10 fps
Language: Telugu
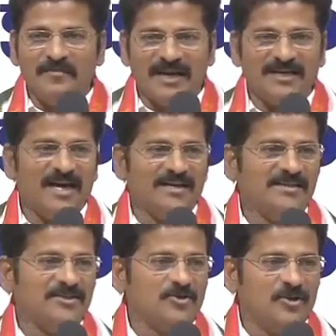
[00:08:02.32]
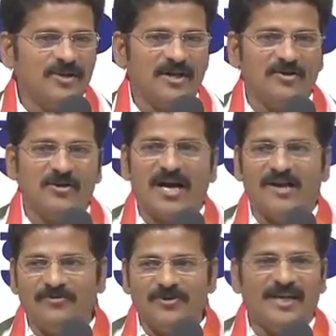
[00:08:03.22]
మైనారిటీ సోదరులు
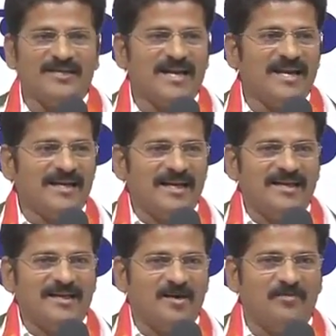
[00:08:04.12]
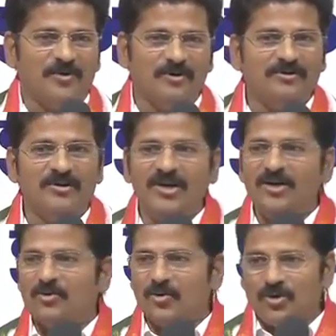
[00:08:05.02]
గల్ఫ్ దేశాలకు వెళ్ళేటప్పుడు
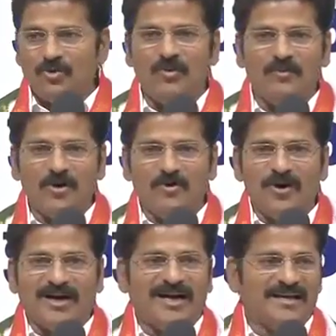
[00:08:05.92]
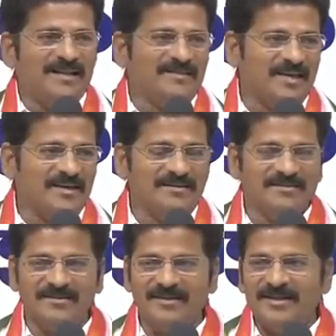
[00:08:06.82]
కుటుంబంలో ఒక్కరు వెళ్తే
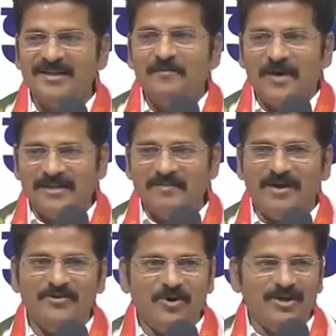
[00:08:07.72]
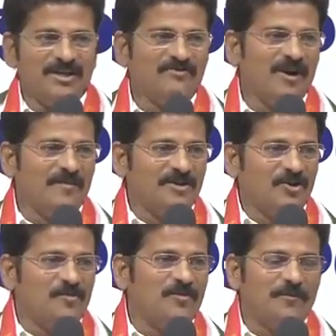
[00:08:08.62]
పది మందో ఇరవై
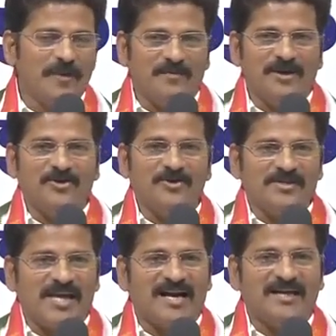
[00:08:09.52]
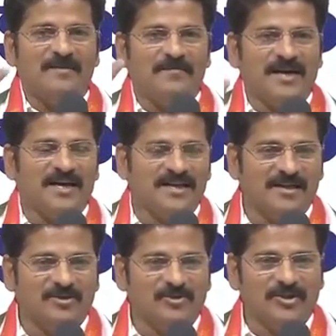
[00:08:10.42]
మందో ముప్పై మందో సాగనంపడానికి
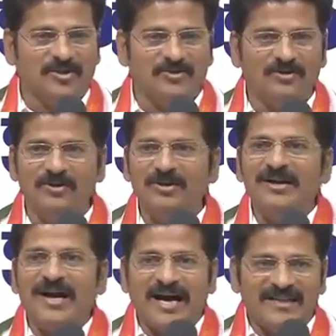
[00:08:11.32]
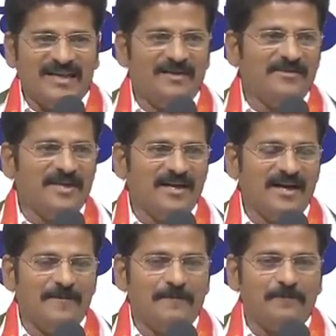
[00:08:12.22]
వెళ్తుంటారు
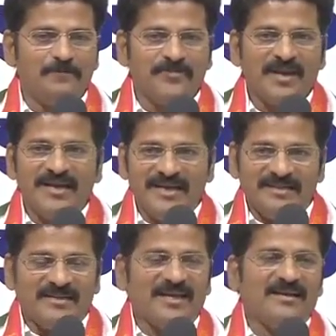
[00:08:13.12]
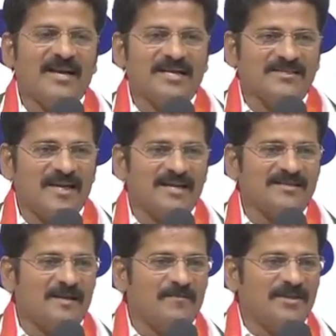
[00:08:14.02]
అదేవిధంగా ఇతర
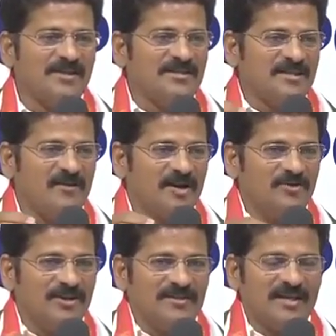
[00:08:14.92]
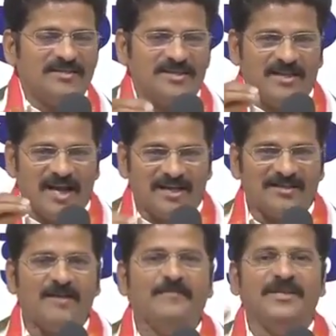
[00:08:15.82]
రాష్ట్రాలకు సంబంధించిన వాళ్ళు ఇతర
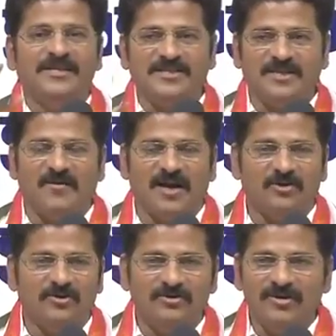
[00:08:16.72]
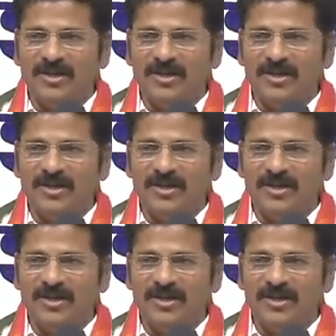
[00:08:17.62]
జిల్లాలకు సంబంధించిన వాళ్ళు